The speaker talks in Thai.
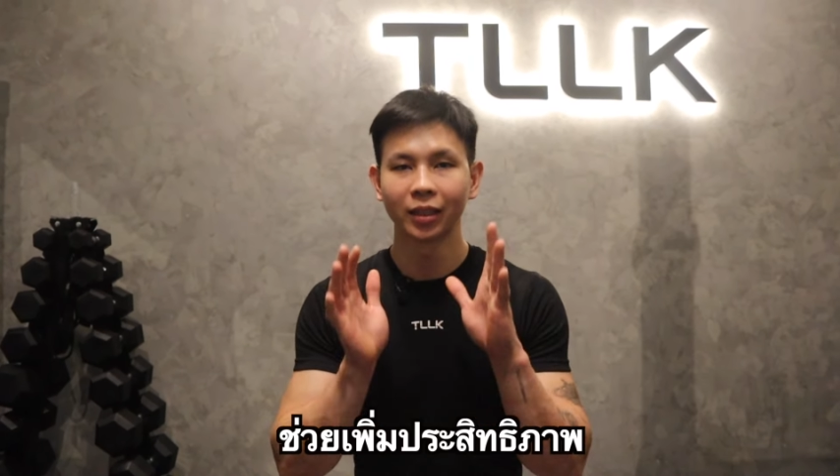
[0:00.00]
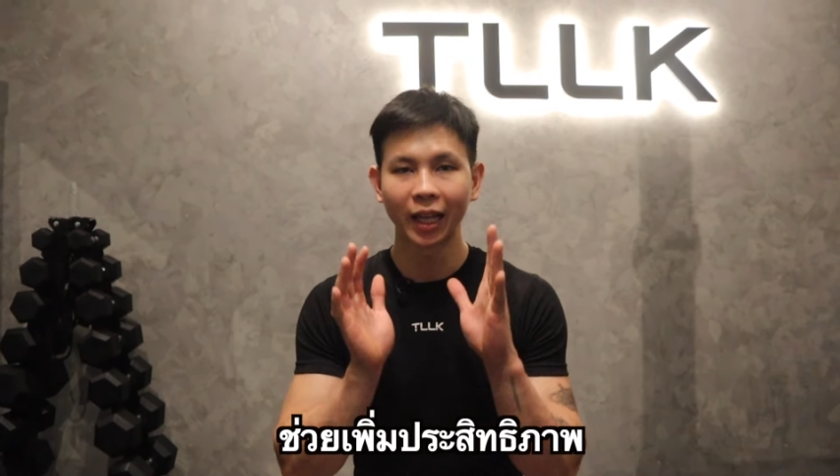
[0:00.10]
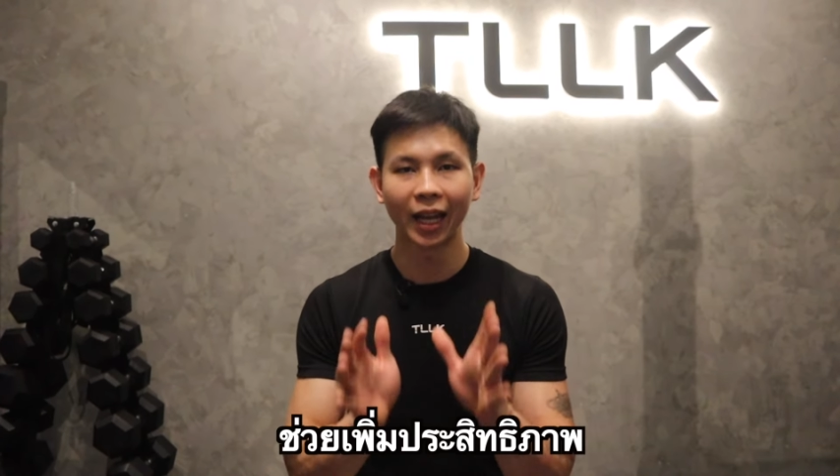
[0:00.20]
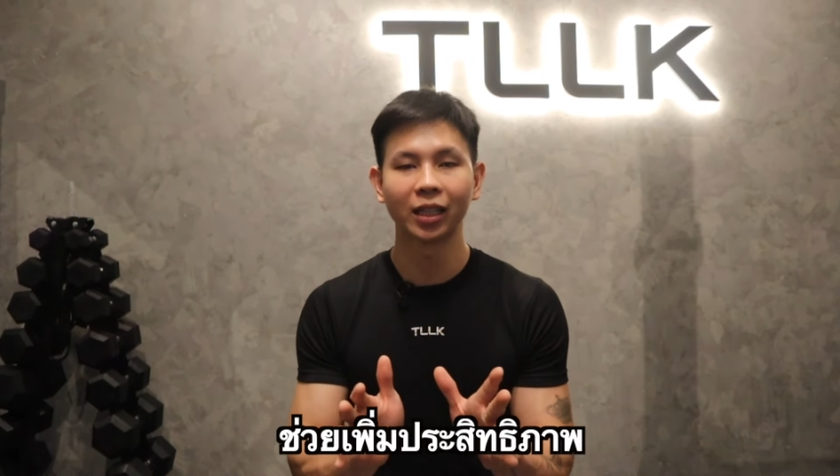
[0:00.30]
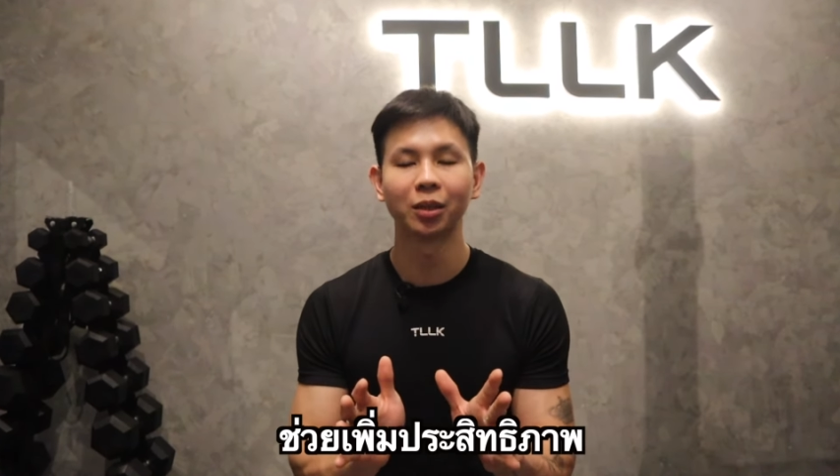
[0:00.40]

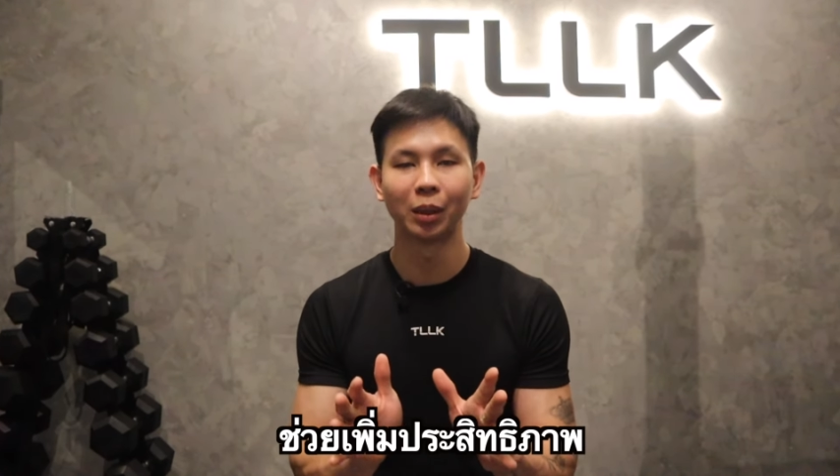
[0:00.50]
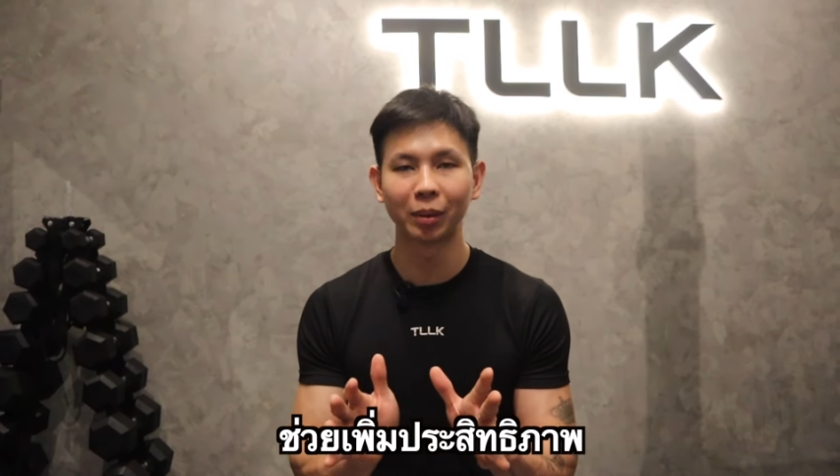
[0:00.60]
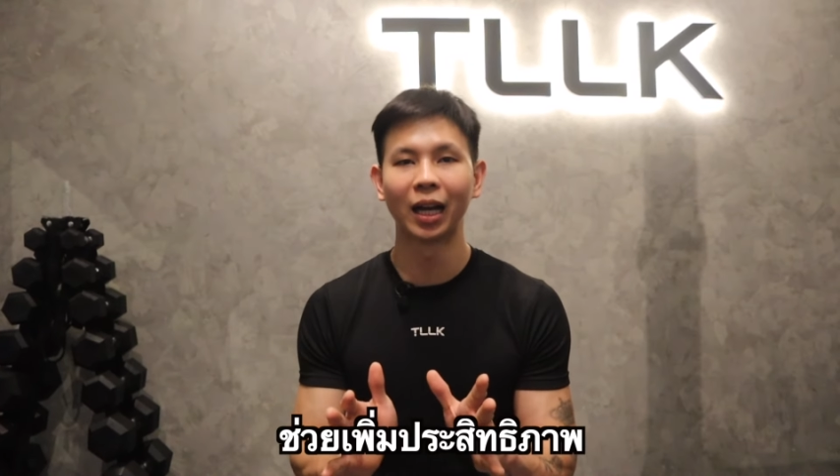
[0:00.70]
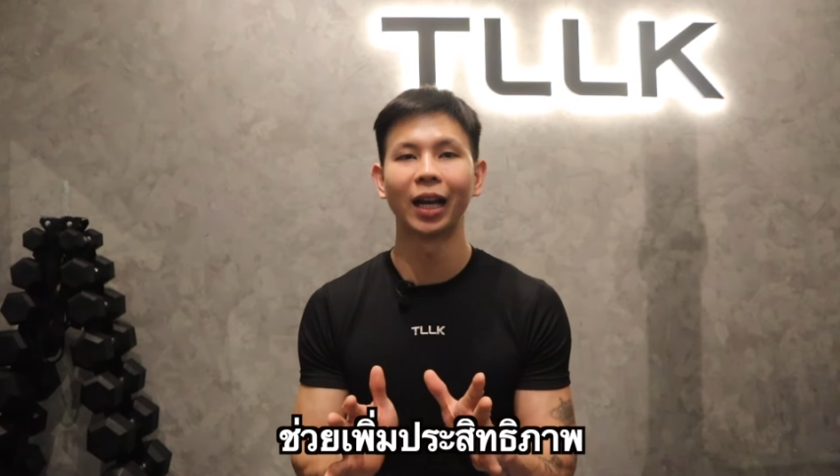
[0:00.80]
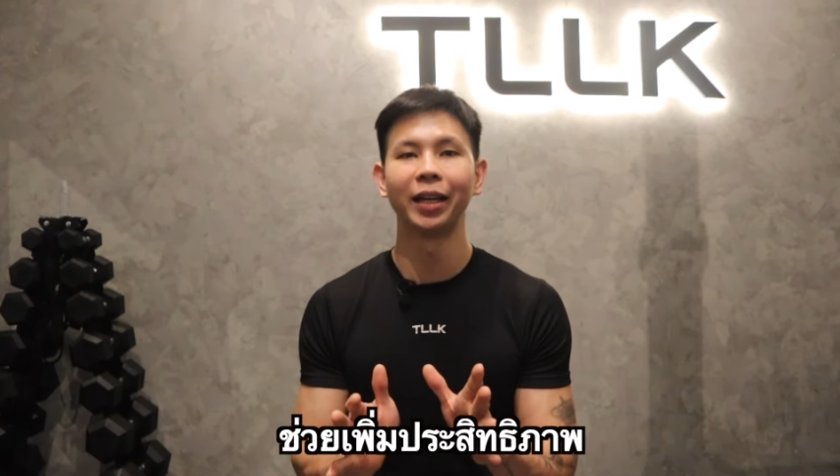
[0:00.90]
แต่สำหรั
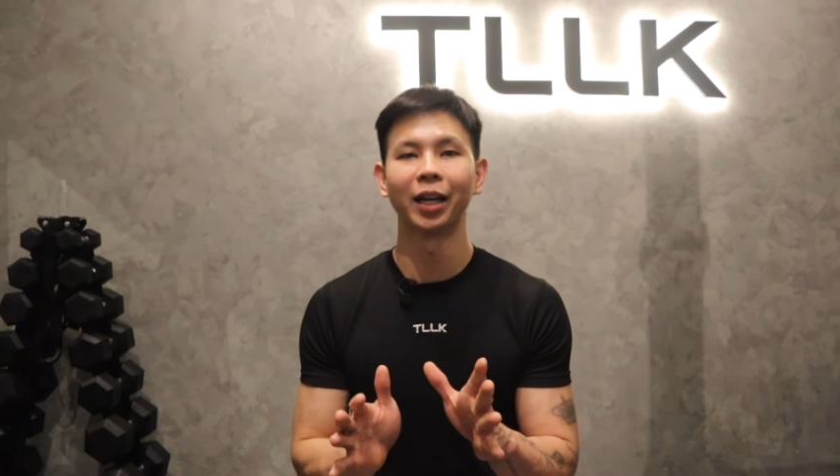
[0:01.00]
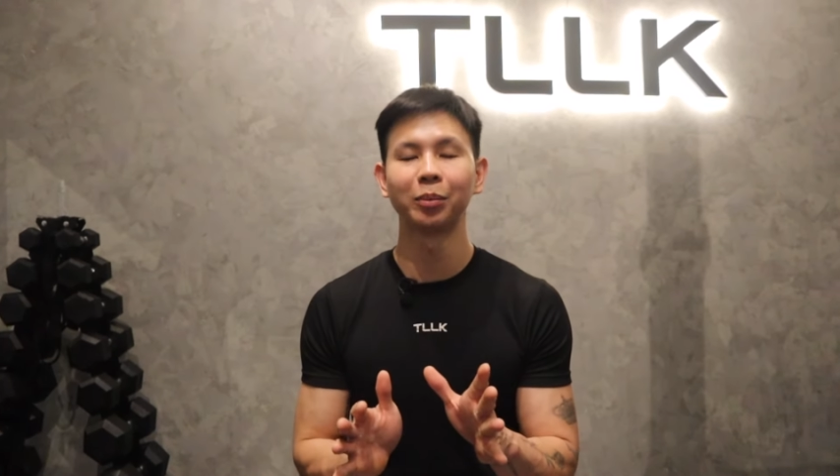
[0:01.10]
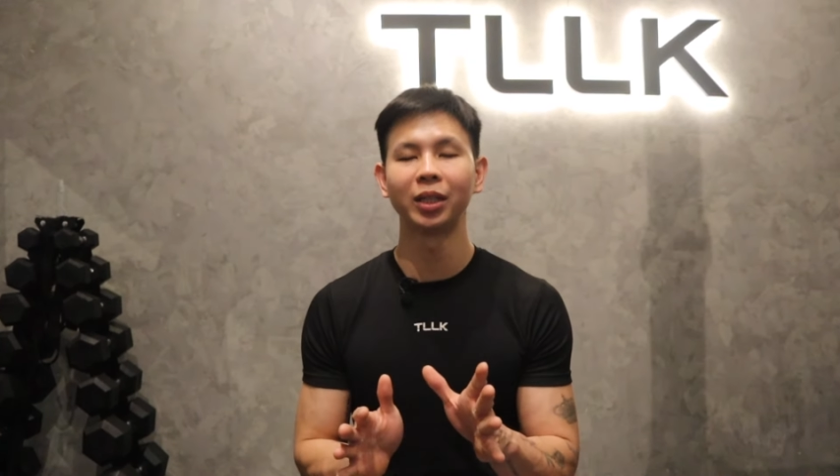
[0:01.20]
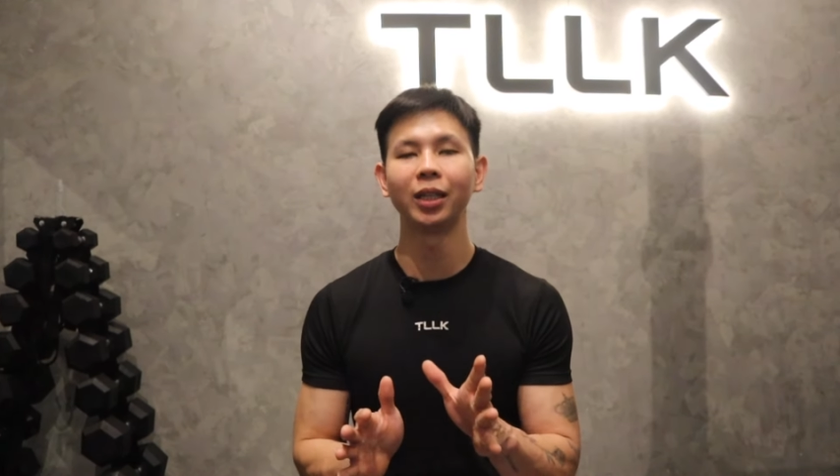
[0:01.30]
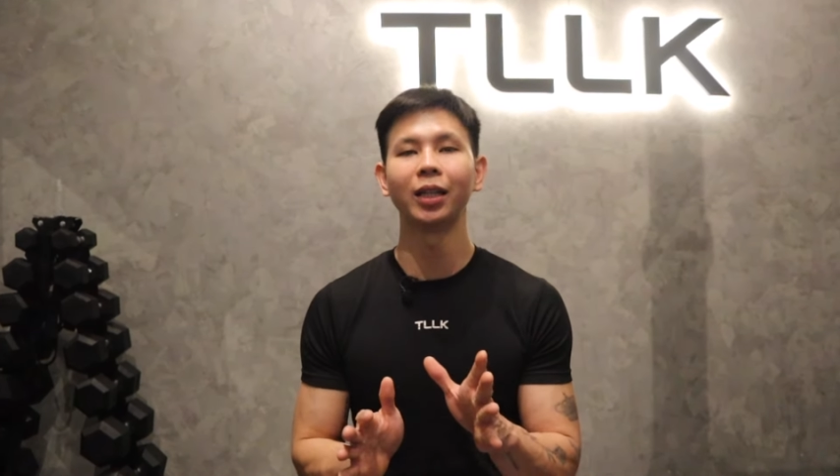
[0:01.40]
บใครนะ
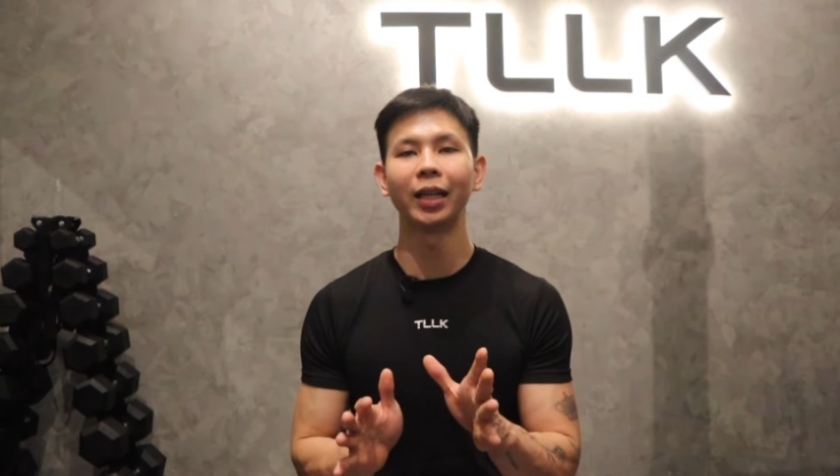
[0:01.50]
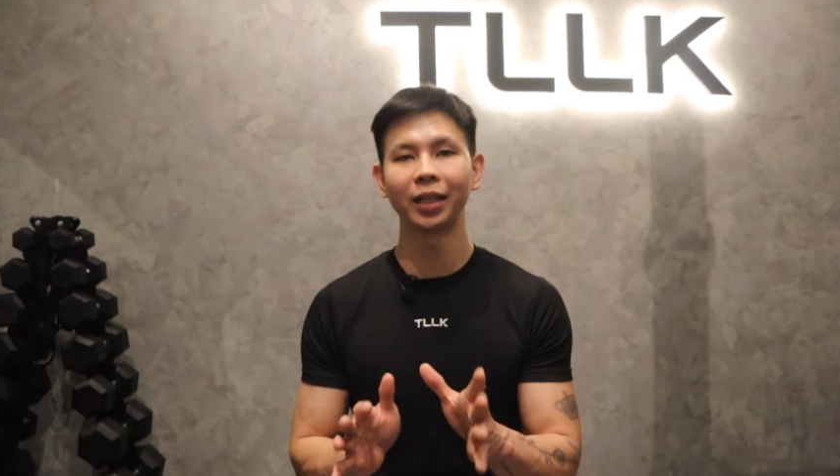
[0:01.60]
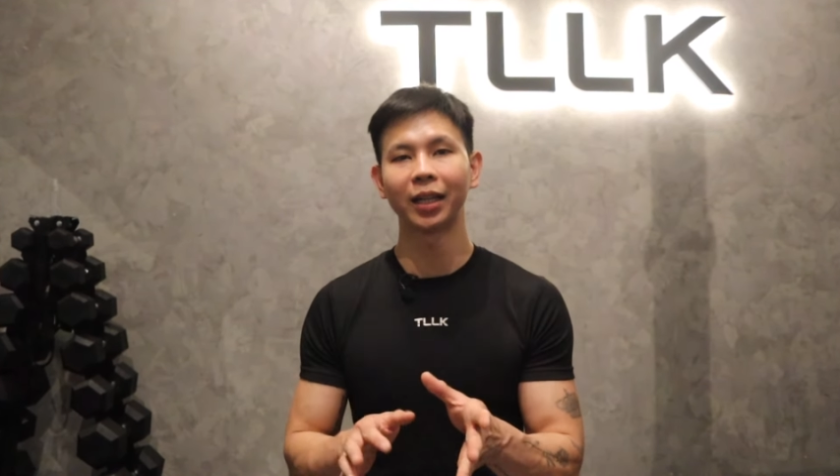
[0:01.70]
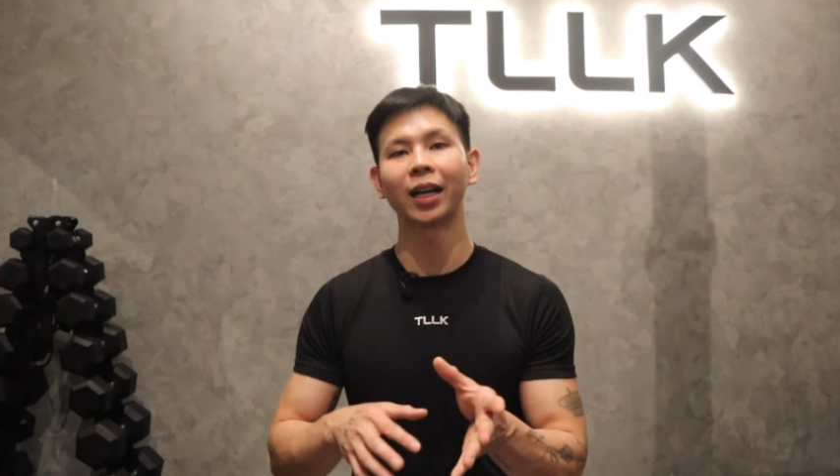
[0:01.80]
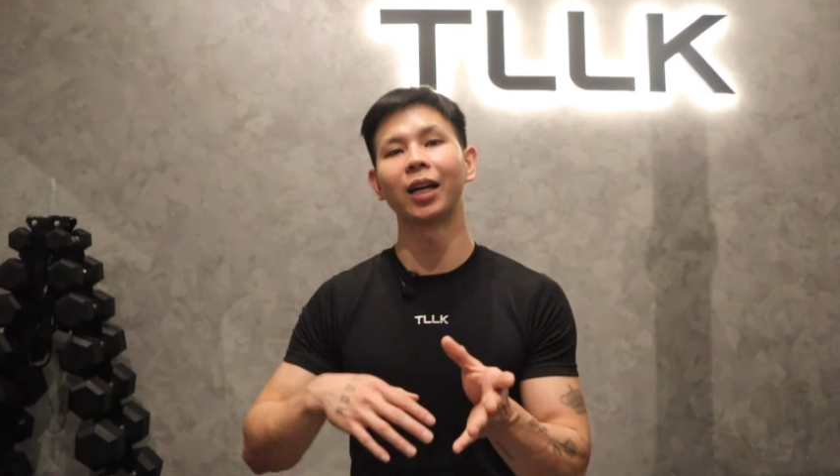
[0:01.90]
ที่เล่
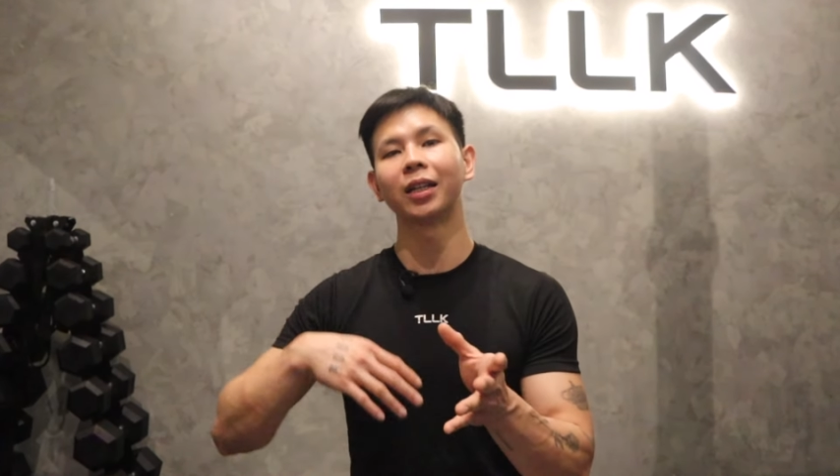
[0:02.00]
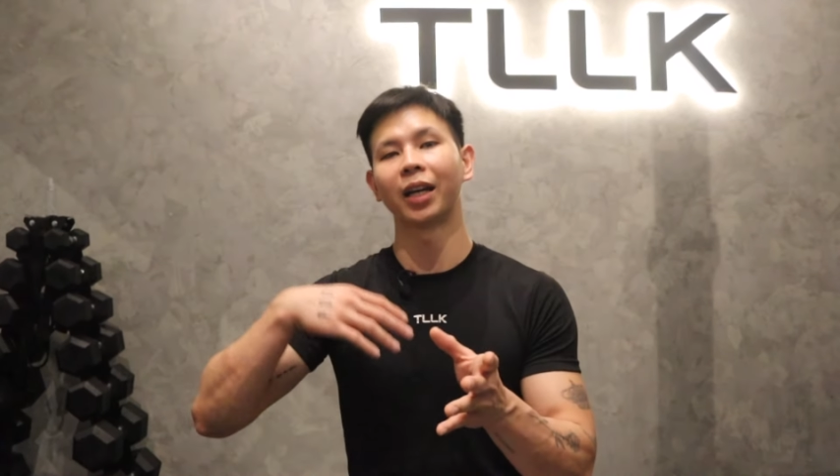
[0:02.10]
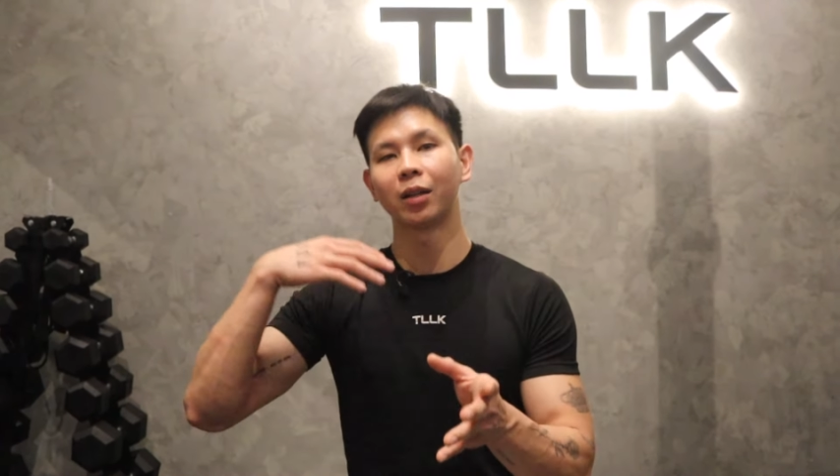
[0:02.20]
นในขั้น